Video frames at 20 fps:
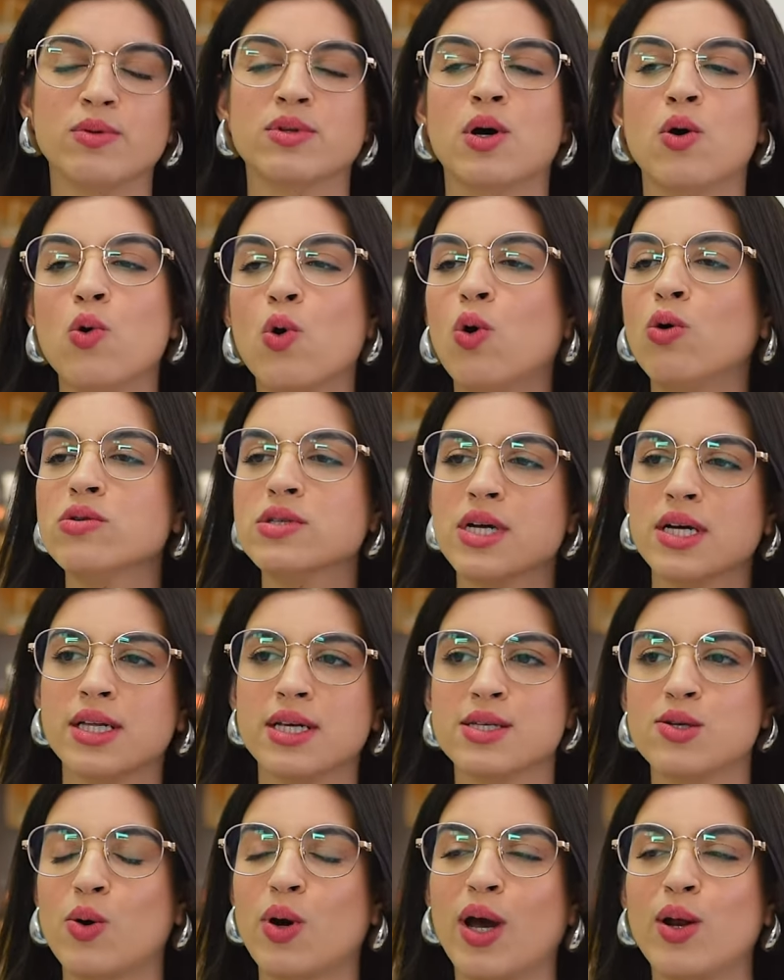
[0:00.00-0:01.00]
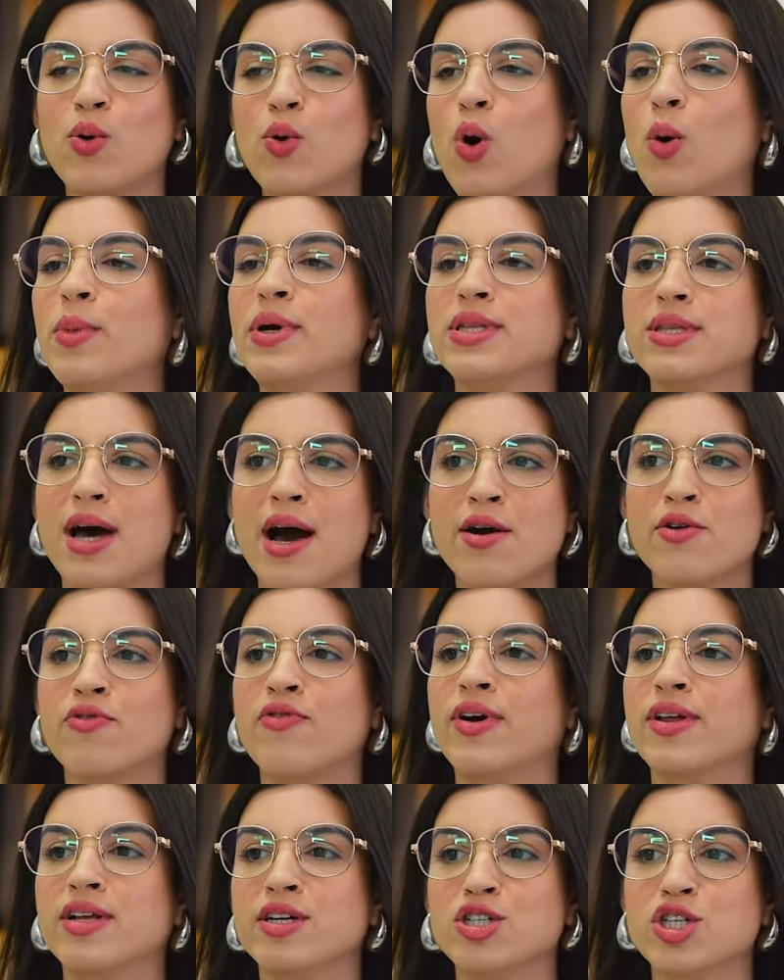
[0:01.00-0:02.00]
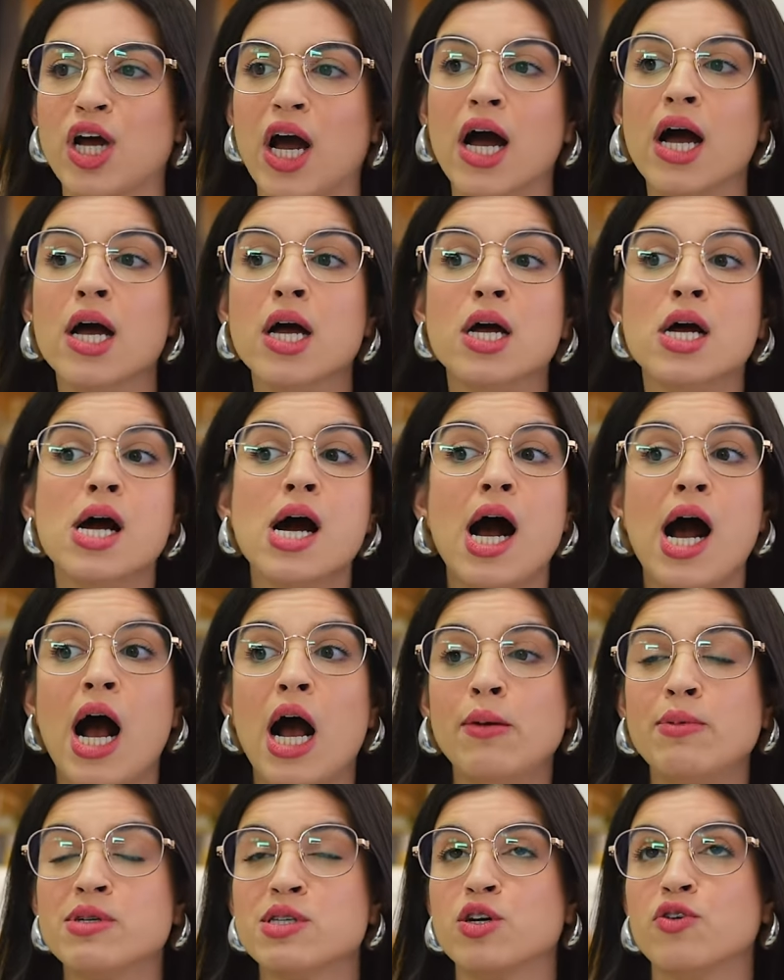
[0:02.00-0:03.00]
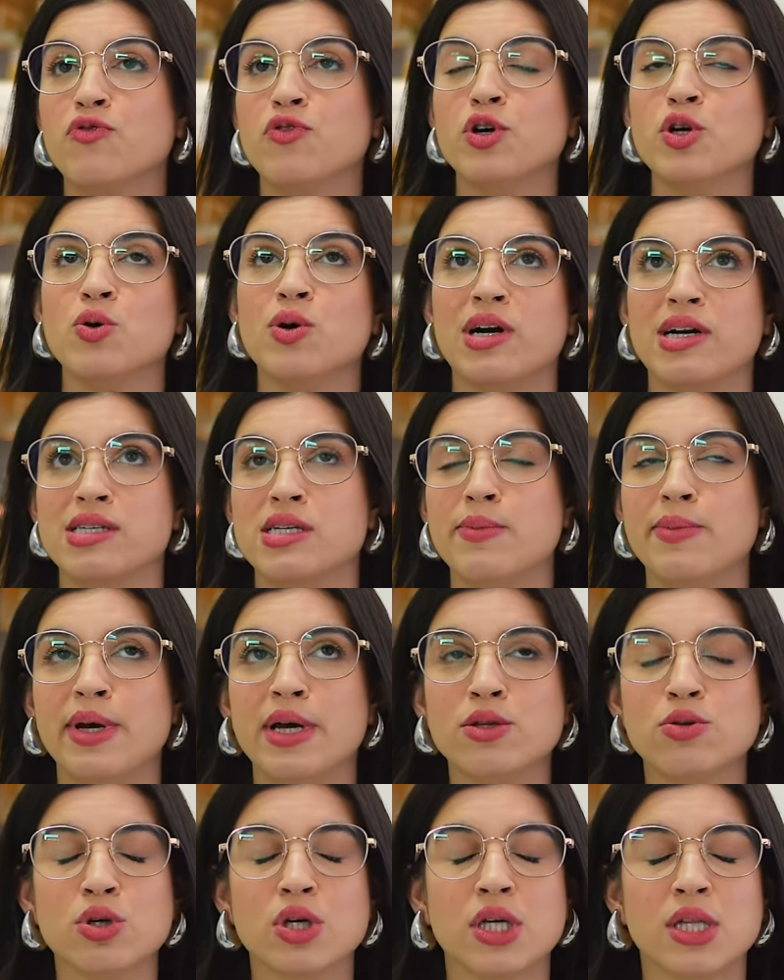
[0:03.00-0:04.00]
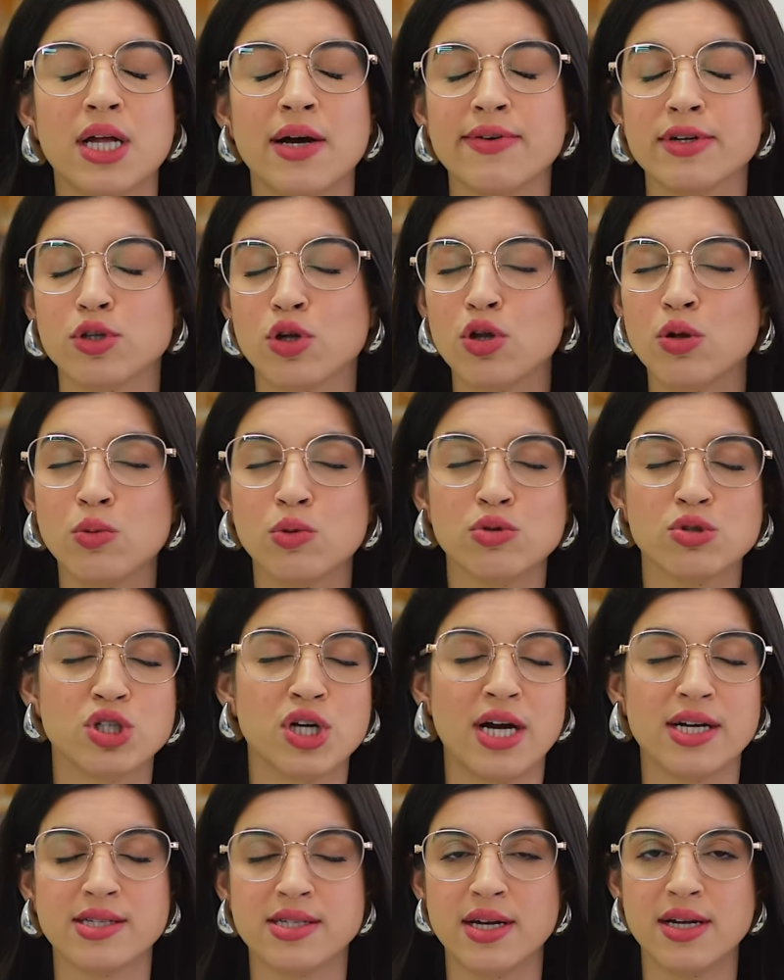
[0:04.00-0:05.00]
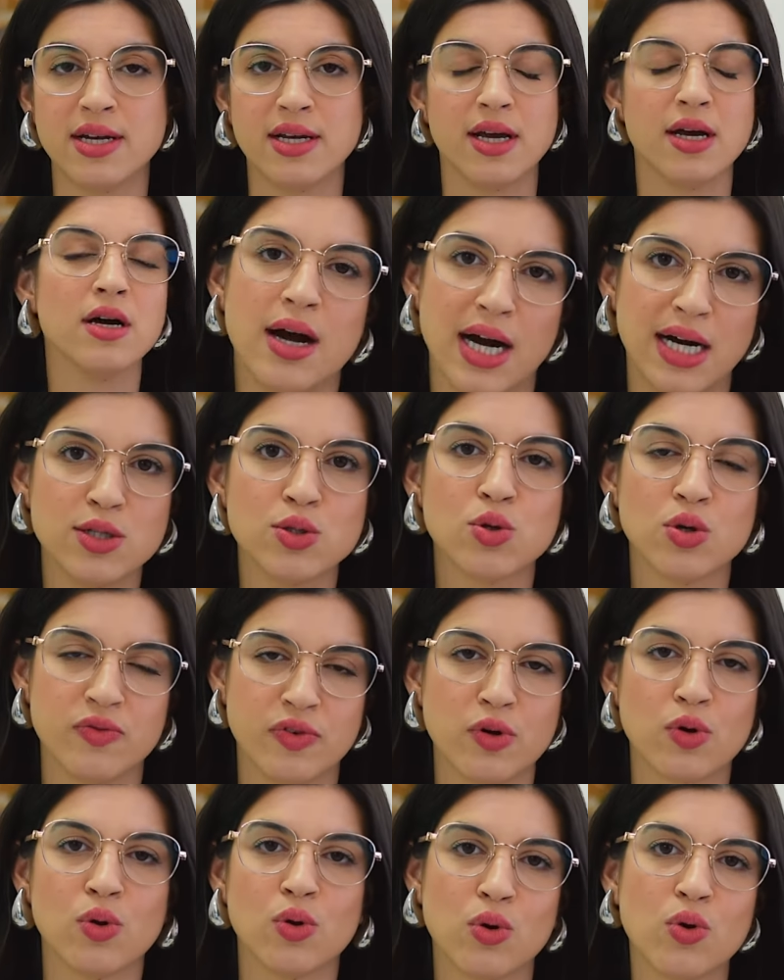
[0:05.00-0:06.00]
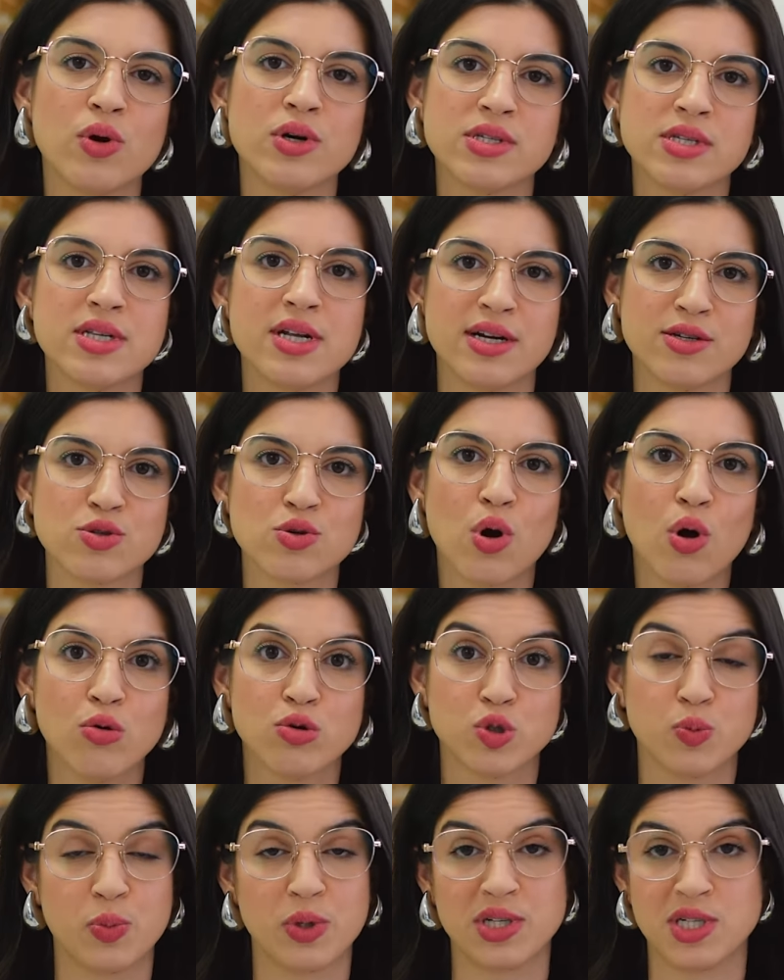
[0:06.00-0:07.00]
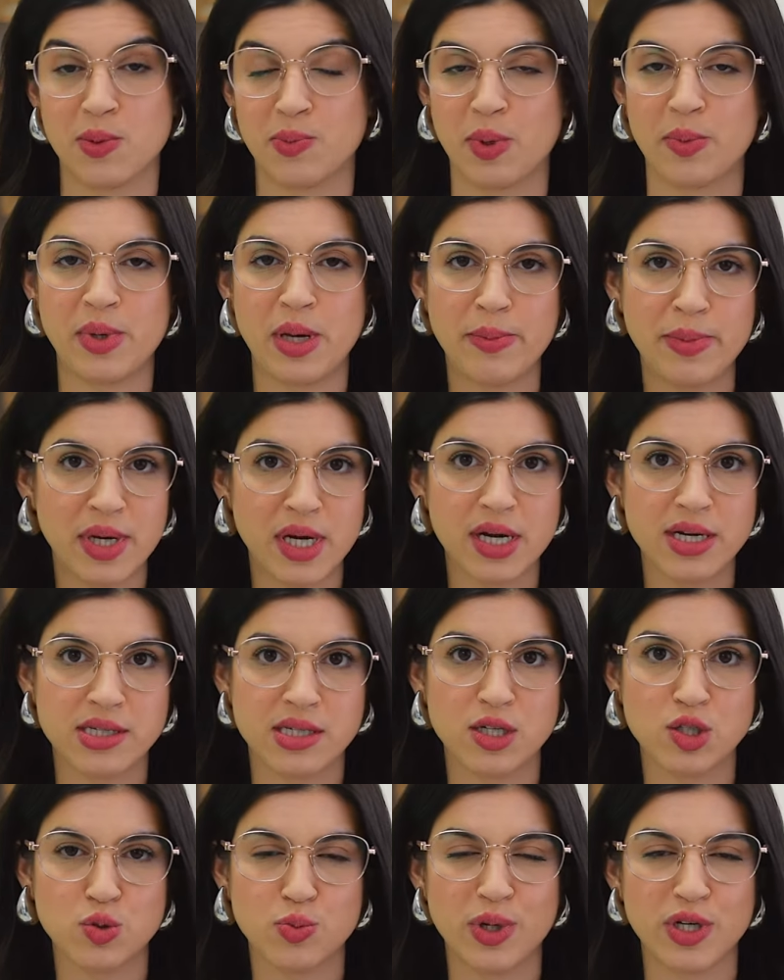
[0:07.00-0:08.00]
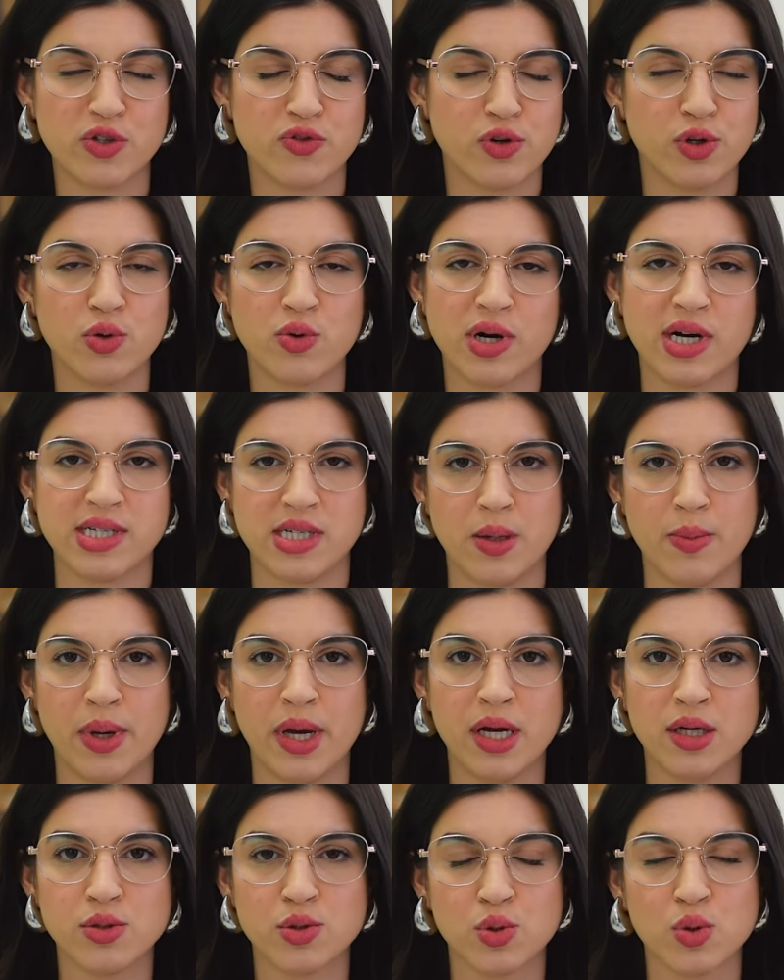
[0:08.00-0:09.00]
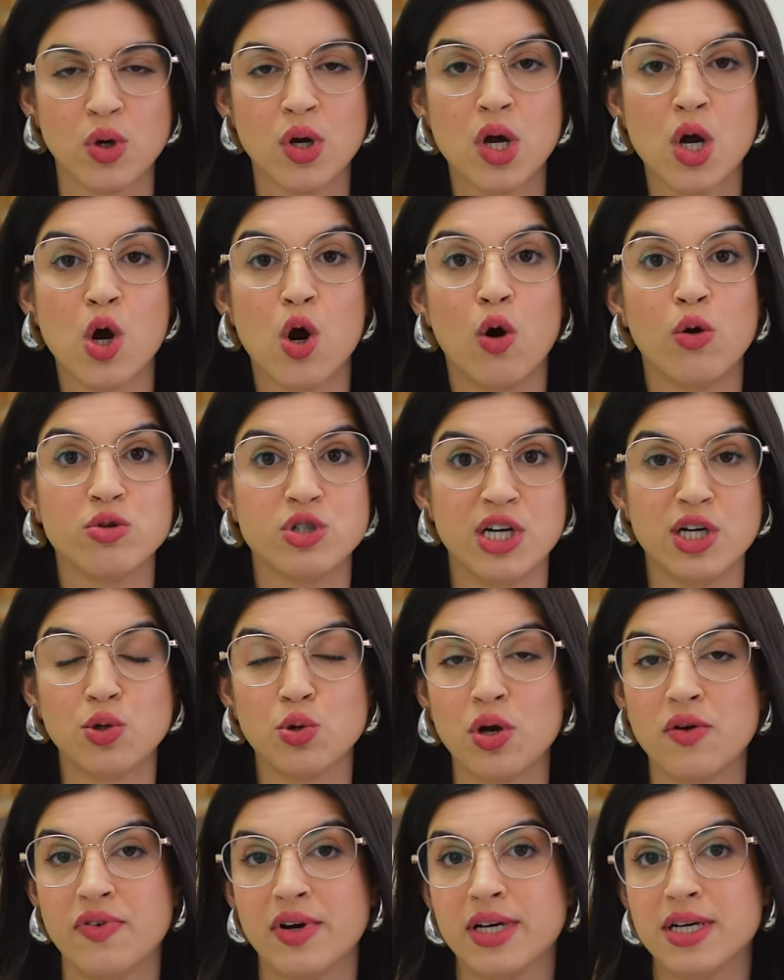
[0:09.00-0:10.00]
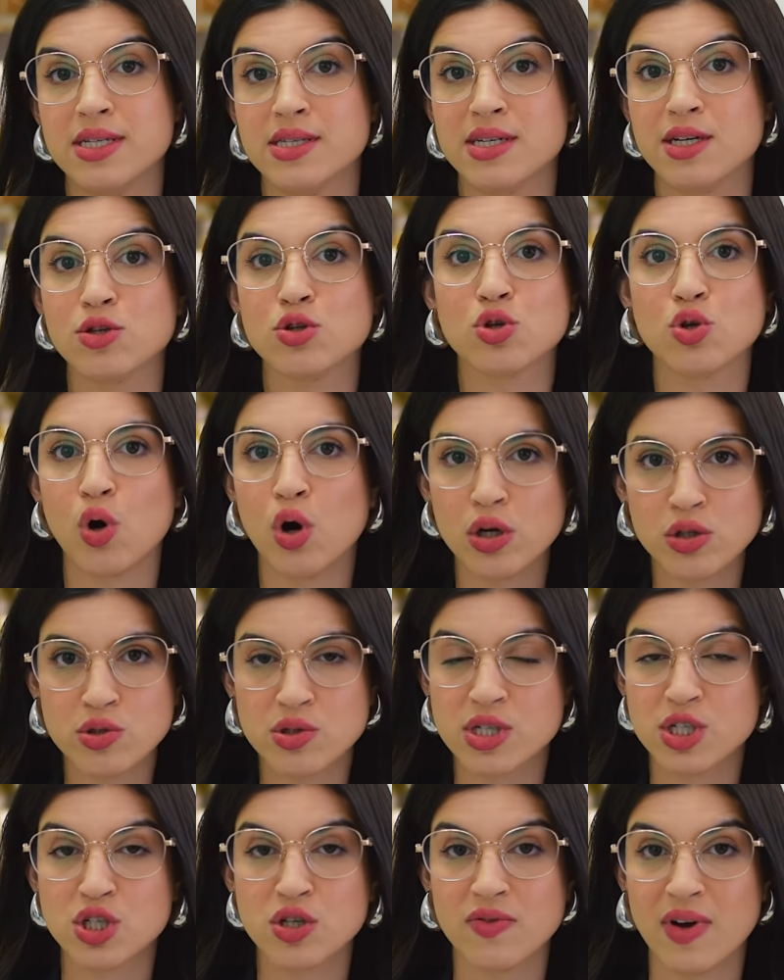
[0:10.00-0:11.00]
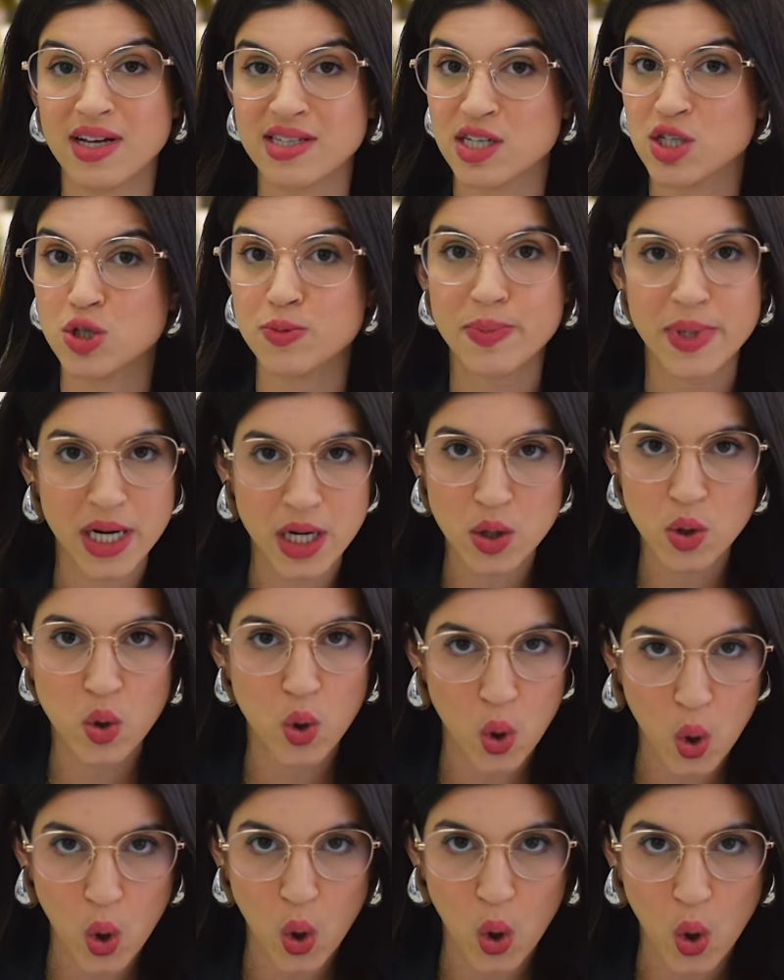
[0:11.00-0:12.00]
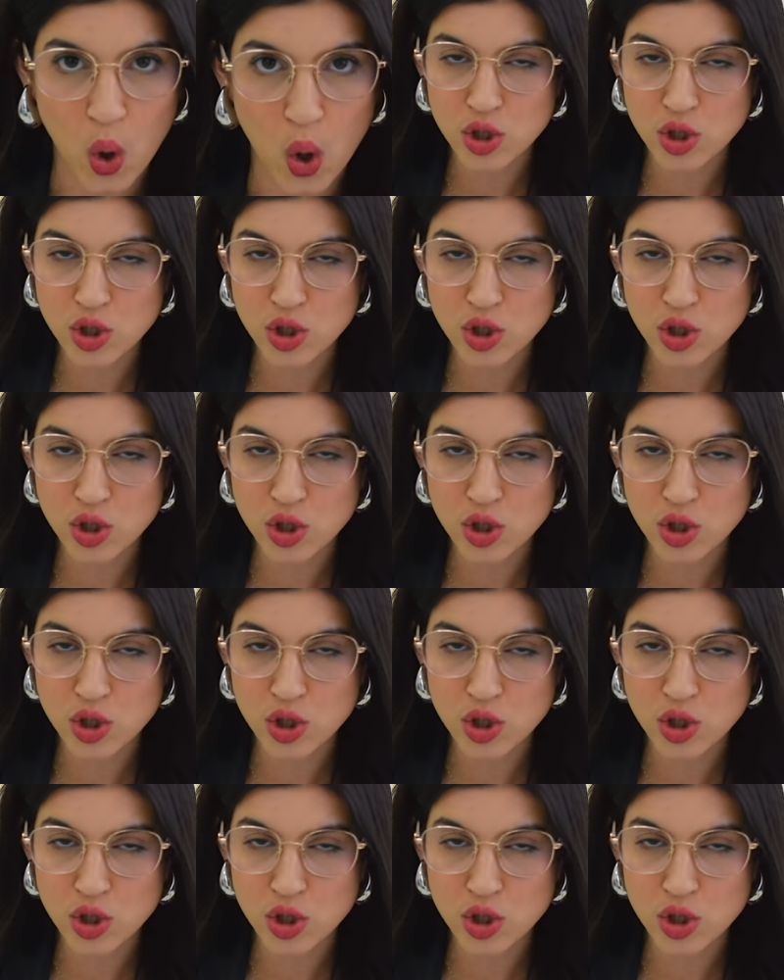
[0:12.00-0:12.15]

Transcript: Então, com certeza, alguém no comentário vai deixar. Ah, mas eu fui em um casamento que tava todo mundo de rasteirinha. A noiva colocou esse dress code. Por exemplo, a minha amiga recentemente foi num casamento onde a noiva quis que todos estivessem de branco.